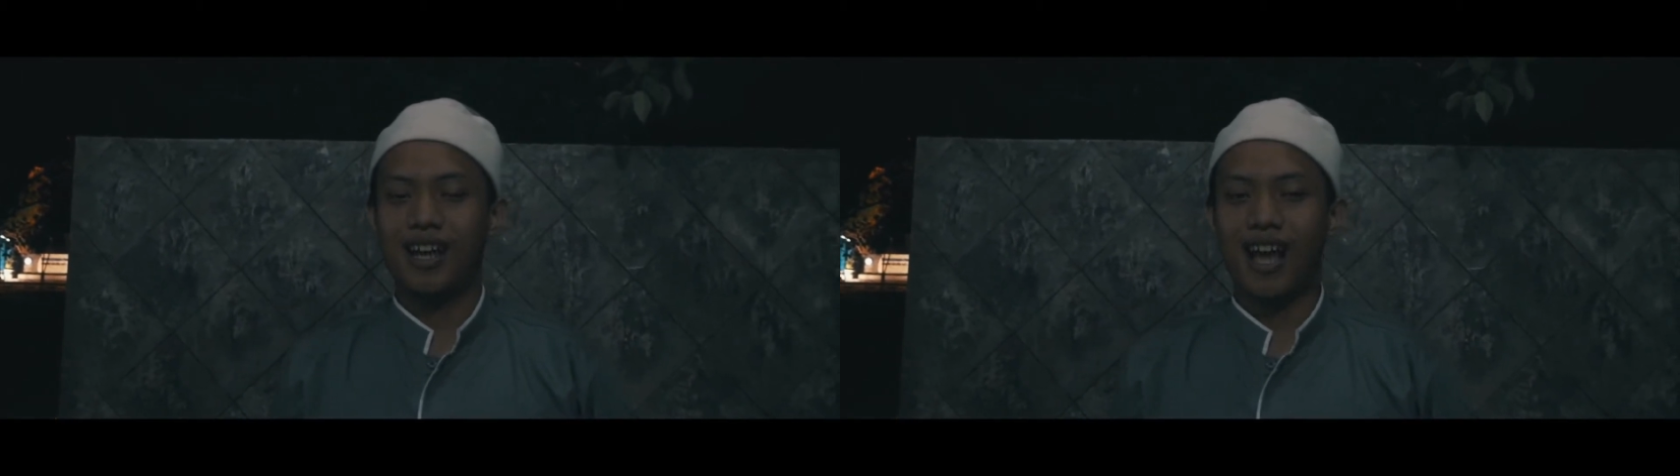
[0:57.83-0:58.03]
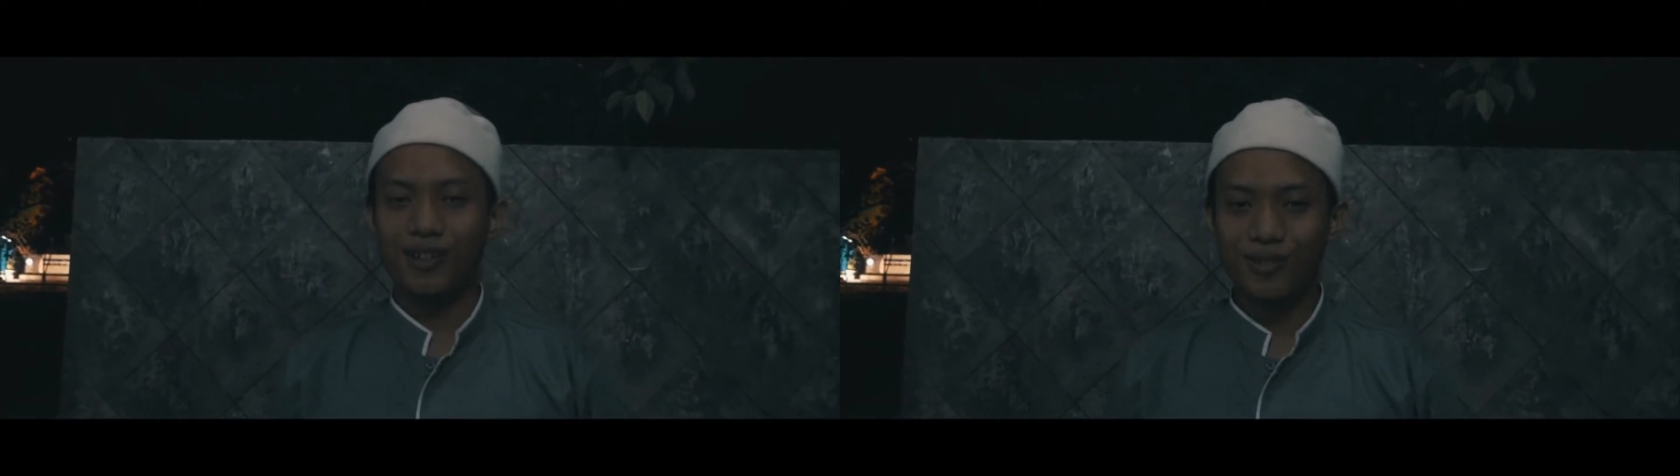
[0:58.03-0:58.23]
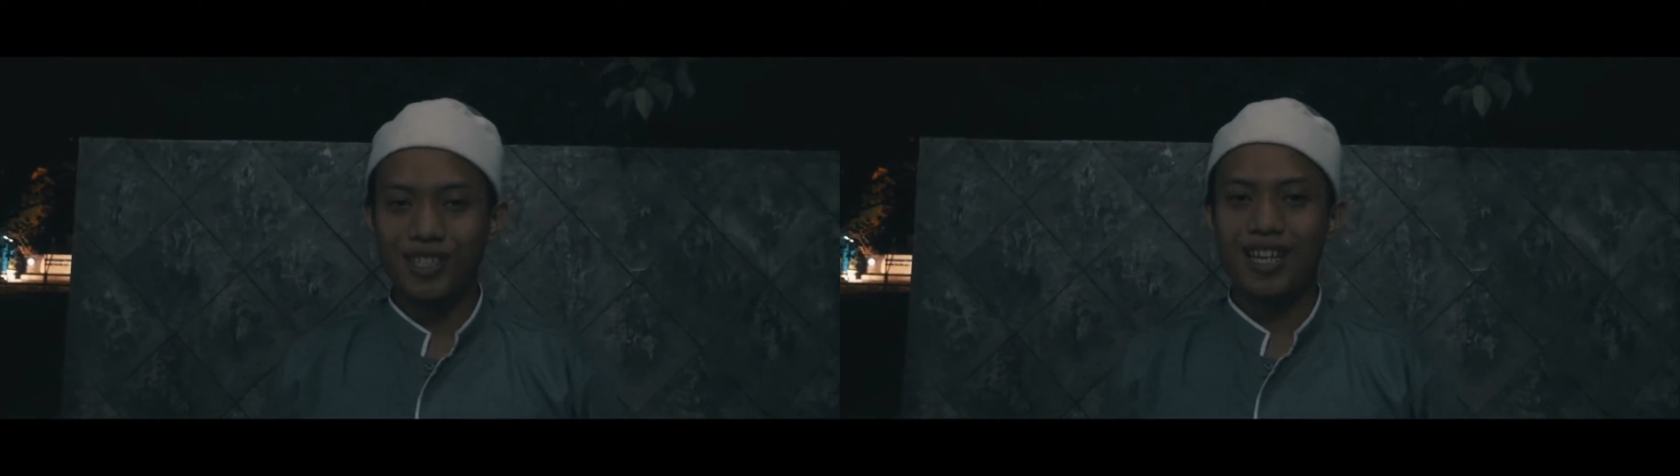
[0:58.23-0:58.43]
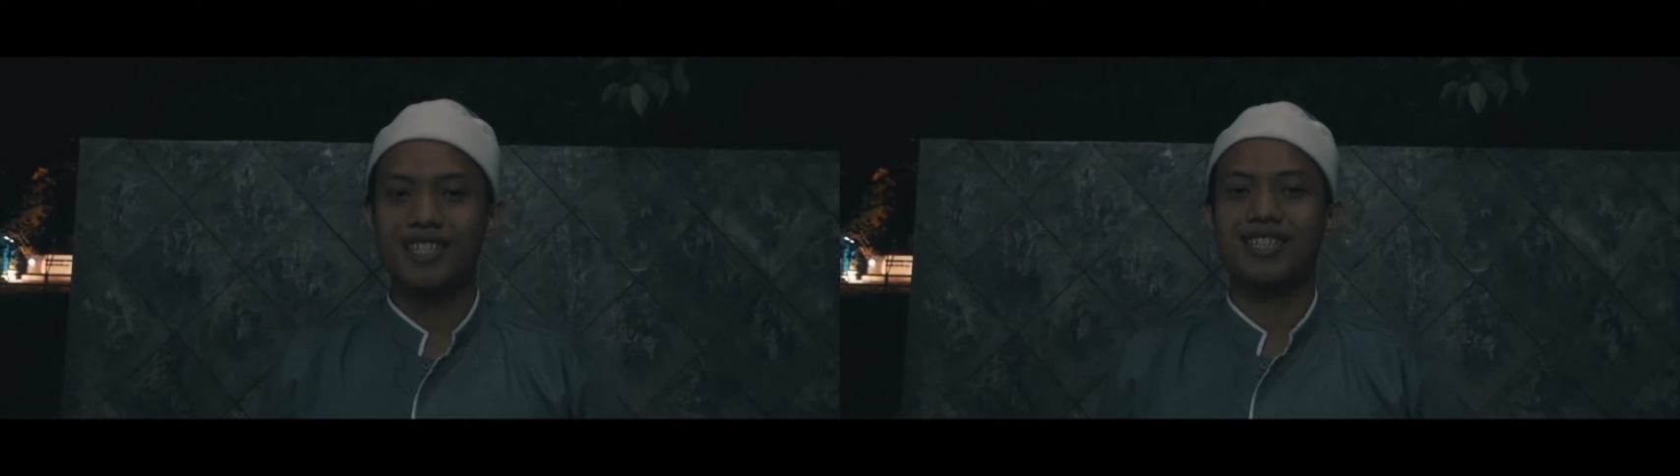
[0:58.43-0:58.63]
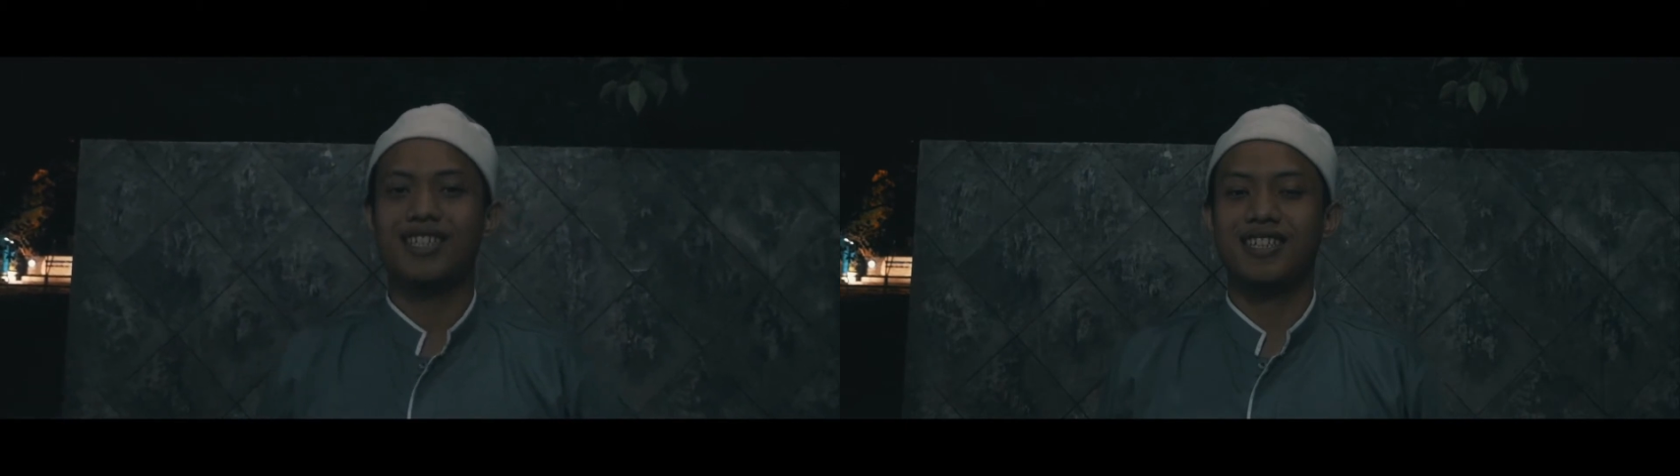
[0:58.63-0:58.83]

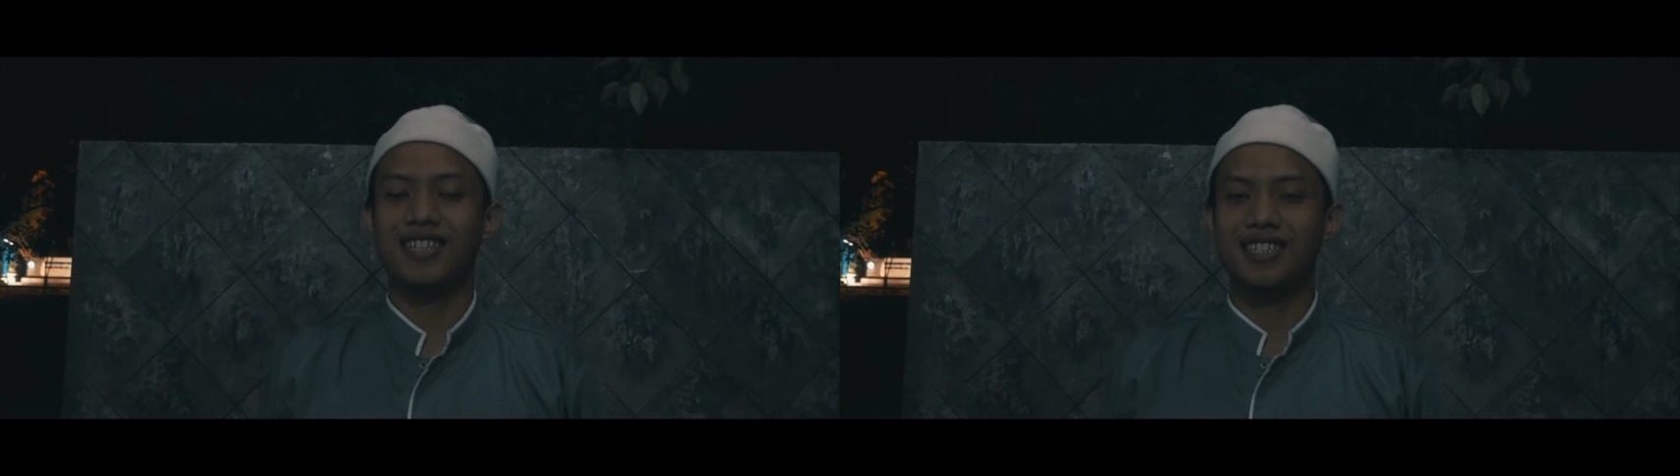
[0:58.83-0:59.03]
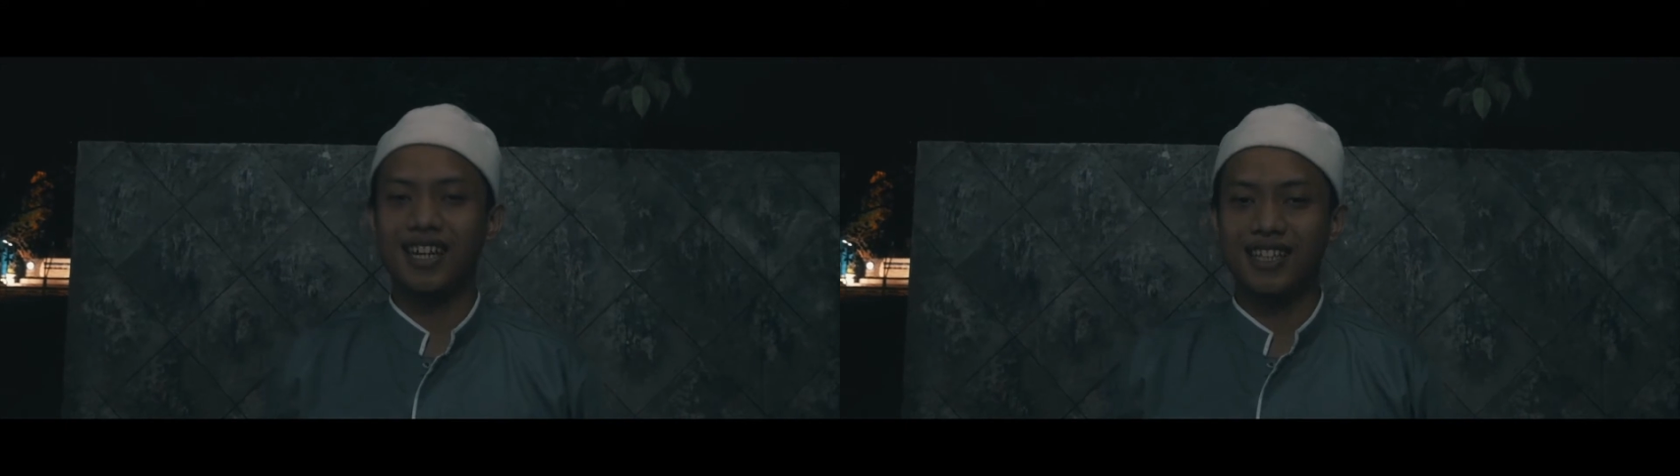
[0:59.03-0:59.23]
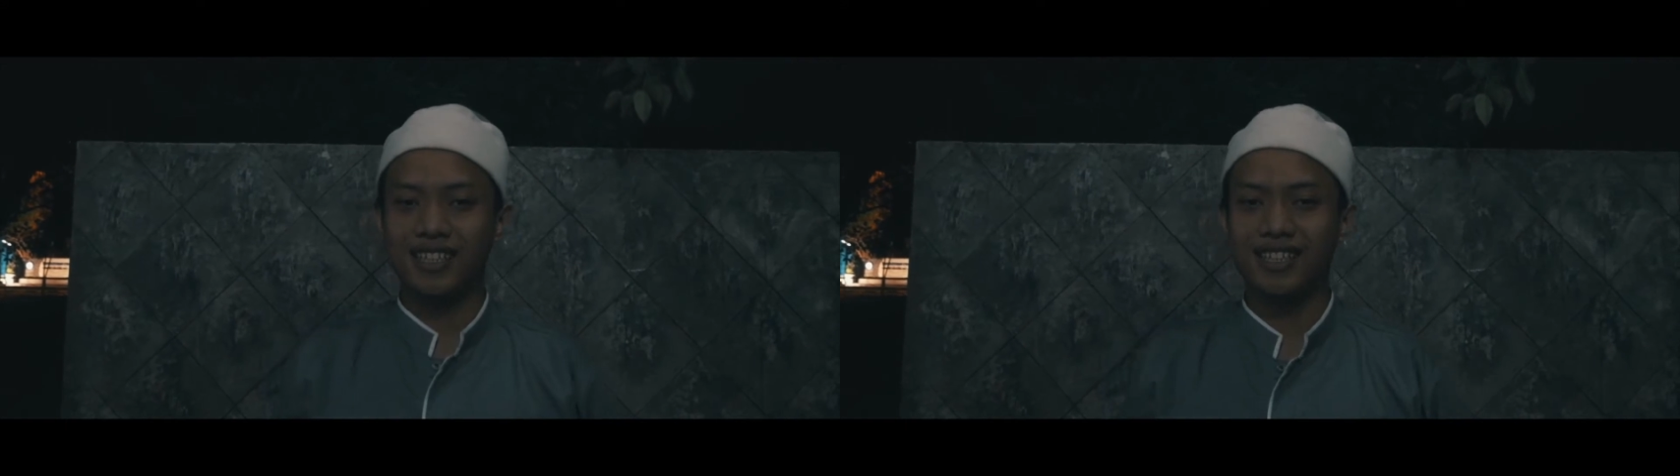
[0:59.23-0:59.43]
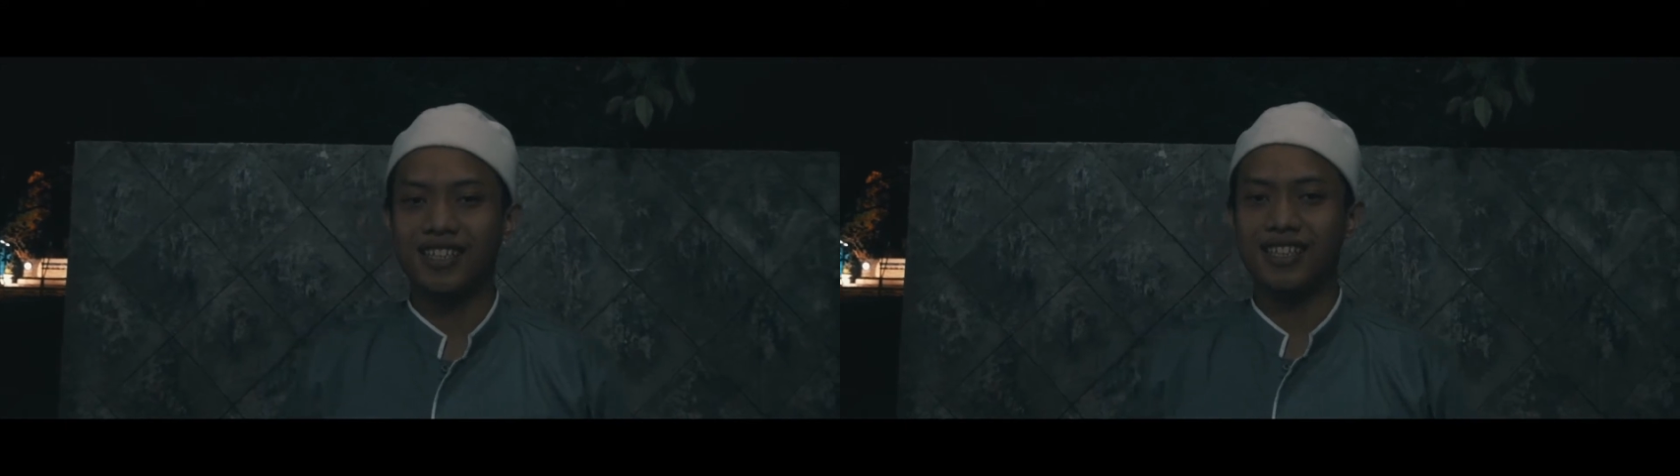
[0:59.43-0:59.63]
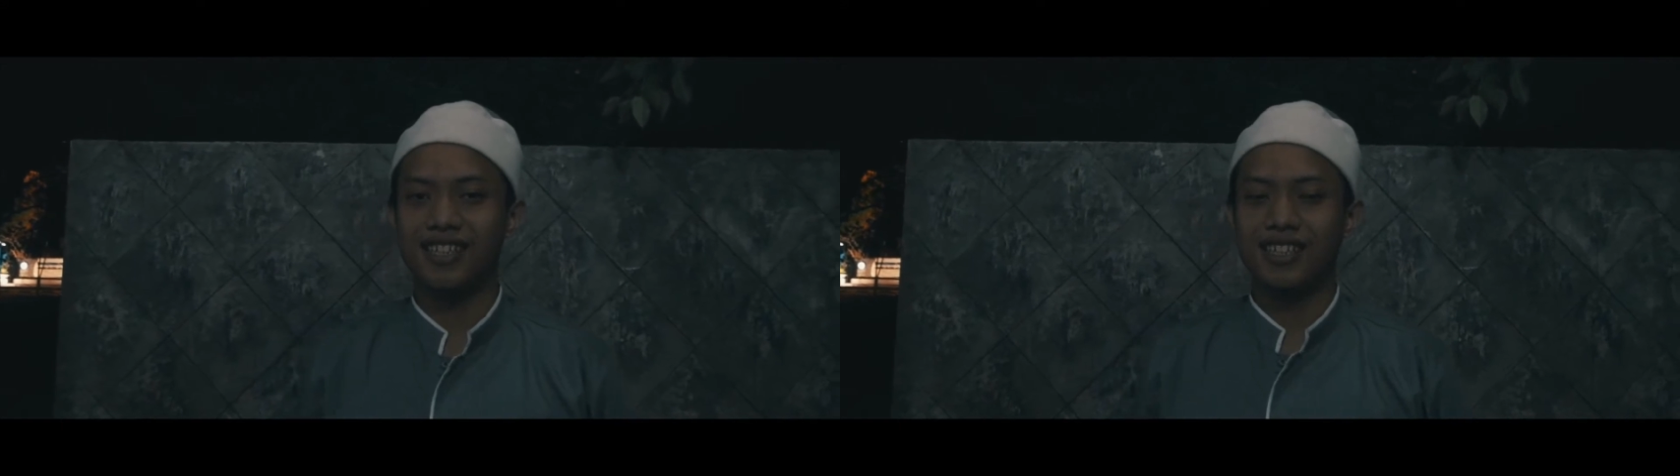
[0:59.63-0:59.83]
antusias yang sangat tinggi.